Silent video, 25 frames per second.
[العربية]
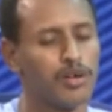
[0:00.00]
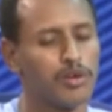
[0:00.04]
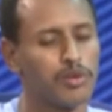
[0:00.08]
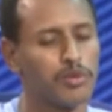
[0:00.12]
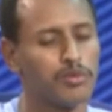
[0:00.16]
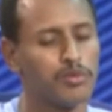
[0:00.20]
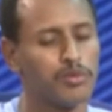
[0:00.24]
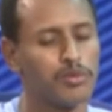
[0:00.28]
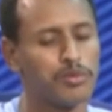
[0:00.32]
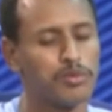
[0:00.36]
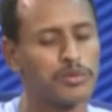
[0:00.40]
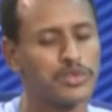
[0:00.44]

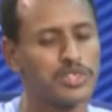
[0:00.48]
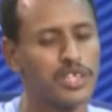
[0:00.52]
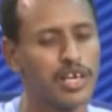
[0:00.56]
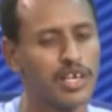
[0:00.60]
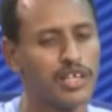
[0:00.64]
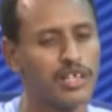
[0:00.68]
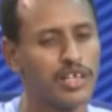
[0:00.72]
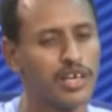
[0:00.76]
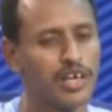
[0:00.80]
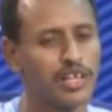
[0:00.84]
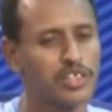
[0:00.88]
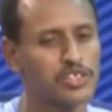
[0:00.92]

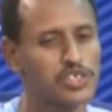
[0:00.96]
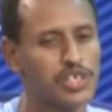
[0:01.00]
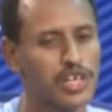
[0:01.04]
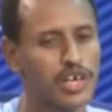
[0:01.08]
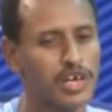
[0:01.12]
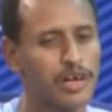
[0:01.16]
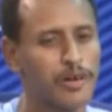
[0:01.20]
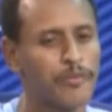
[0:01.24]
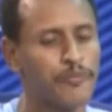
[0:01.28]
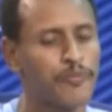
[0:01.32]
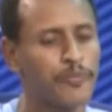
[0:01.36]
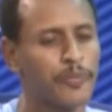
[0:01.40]
وبالتالي أخشى
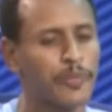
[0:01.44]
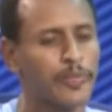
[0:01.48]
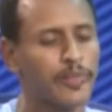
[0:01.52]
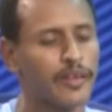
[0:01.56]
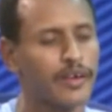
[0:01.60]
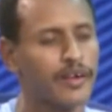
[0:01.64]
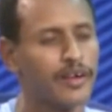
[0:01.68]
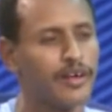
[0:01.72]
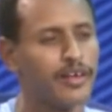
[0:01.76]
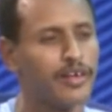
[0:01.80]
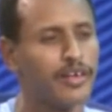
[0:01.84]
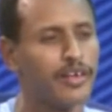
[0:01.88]

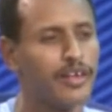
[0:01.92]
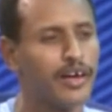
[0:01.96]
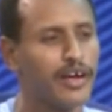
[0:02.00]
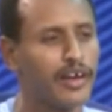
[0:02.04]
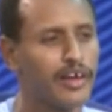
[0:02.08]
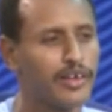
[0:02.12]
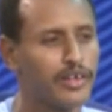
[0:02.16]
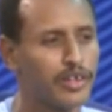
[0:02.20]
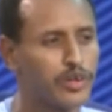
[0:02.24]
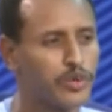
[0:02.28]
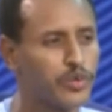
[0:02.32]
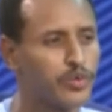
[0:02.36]
لا
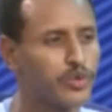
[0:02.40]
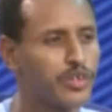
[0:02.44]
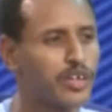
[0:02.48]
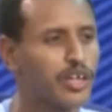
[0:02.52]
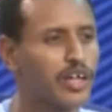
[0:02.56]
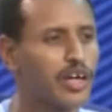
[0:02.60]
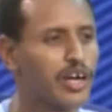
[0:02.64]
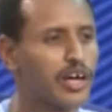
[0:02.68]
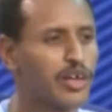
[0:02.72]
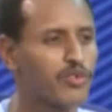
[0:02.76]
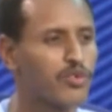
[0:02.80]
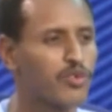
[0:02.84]
يكون
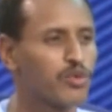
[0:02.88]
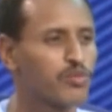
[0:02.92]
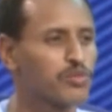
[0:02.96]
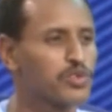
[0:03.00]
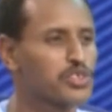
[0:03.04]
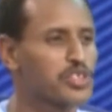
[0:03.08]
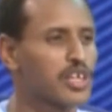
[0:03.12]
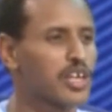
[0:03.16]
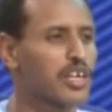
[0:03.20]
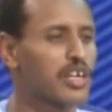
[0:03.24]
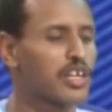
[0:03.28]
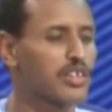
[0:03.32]
القانون
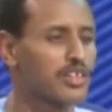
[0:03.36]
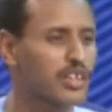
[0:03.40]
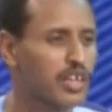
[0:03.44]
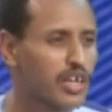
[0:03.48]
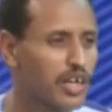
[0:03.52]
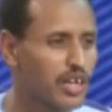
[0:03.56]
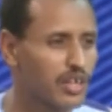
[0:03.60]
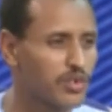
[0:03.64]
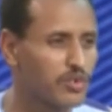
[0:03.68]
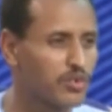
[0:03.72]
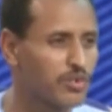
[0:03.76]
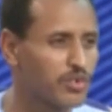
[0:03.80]
مجرد
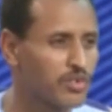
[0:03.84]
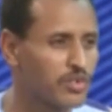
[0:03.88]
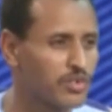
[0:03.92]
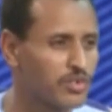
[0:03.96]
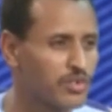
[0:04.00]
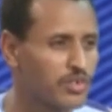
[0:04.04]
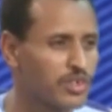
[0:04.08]
قانون